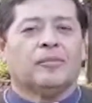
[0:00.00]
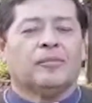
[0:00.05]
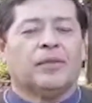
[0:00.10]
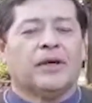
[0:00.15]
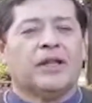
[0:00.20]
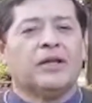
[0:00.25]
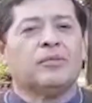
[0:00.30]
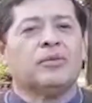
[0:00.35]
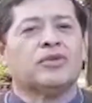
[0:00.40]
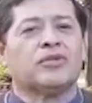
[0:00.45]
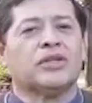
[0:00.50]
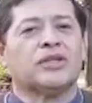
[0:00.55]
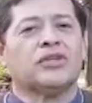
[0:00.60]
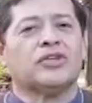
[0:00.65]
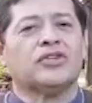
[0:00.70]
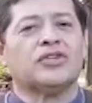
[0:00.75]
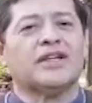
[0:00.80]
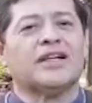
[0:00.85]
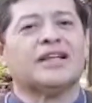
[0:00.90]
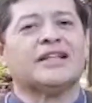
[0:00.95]
Pedimos
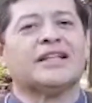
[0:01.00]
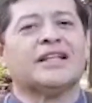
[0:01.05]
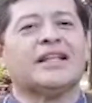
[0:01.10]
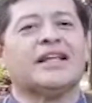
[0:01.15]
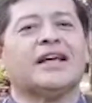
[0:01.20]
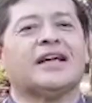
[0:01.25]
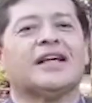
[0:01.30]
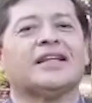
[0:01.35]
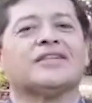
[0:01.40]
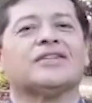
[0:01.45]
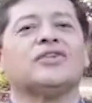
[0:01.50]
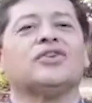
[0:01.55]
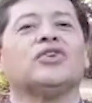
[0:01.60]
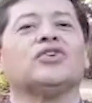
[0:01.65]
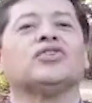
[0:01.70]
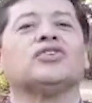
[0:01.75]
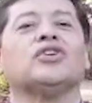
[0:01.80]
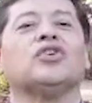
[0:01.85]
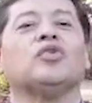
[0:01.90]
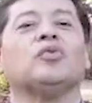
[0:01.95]
entonces en este día que el Señor
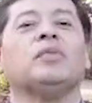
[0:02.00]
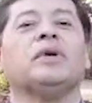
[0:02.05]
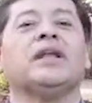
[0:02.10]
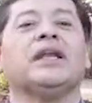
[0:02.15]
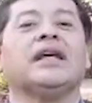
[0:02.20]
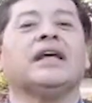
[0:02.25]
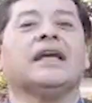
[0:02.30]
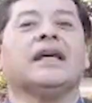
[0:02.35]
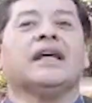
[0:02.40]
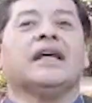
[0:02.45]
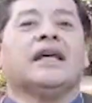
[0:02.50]
nos ilumine